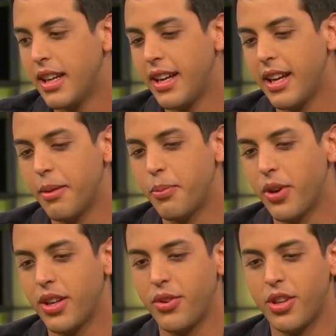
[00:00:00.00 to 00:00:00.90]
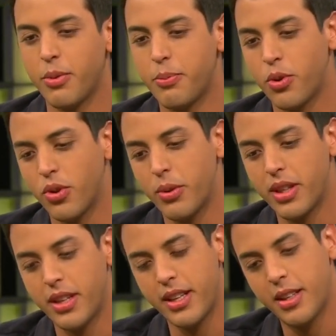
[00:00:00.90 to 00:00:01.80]
eh, pues estoy yéndome por dos
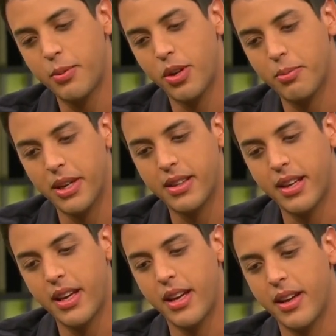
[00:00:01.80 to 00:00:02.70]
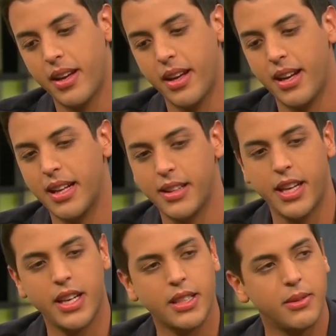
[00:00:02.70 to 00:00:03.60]
vertientes, por la parte
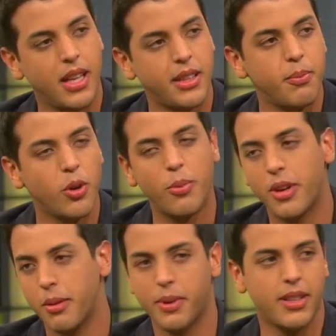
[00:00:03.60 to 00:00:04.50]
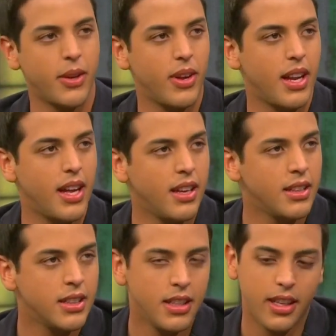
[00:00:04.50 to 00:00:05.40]
latina, latin pop y la parte
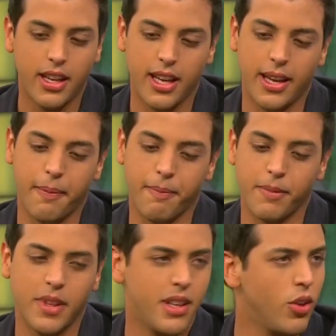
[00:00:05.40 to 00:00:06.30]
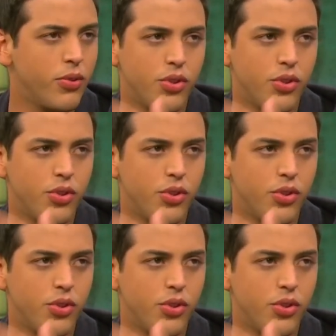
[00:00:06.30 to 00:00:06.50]
balada. y yo